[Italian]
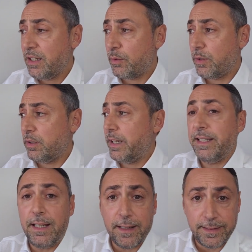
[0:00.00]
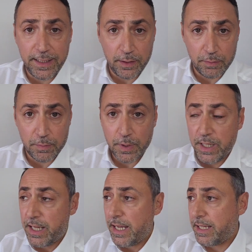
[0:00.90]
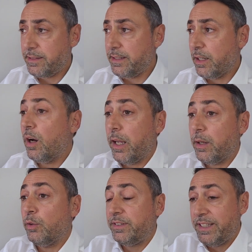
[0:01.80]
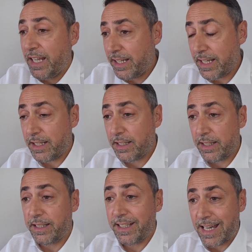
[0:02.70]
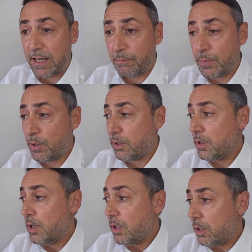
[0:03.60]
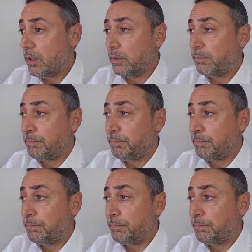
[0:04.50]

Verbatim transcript: eh, degli Ethereum e di, eh, ottiene eh, in cambio eh,